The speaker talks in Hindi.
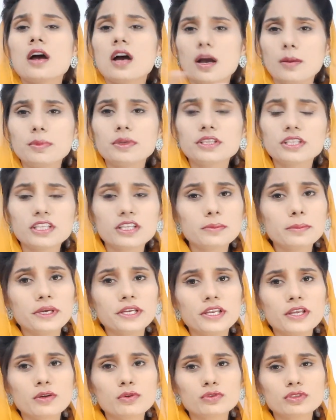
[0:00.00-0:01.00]
अभी तीन
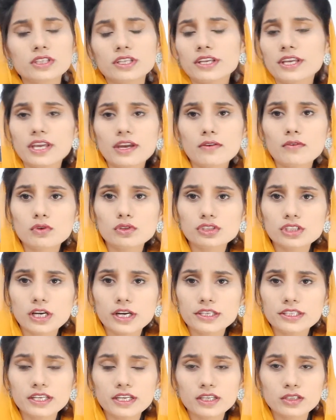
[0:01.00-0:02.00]
महीने गुजर गए हैं वो चाह
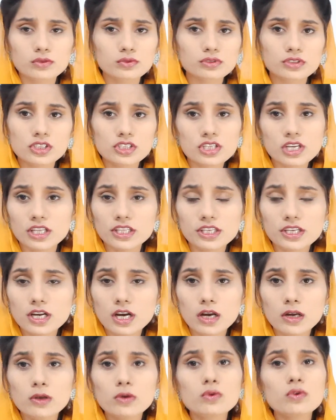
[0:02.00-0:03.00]
रही है कि दूसरी शादी
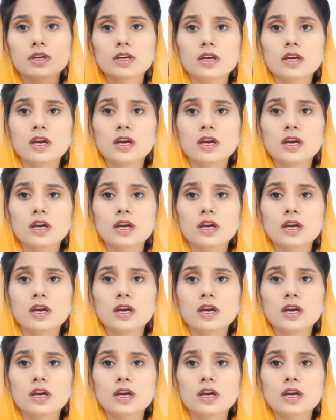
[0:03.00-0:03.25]
काट लूँ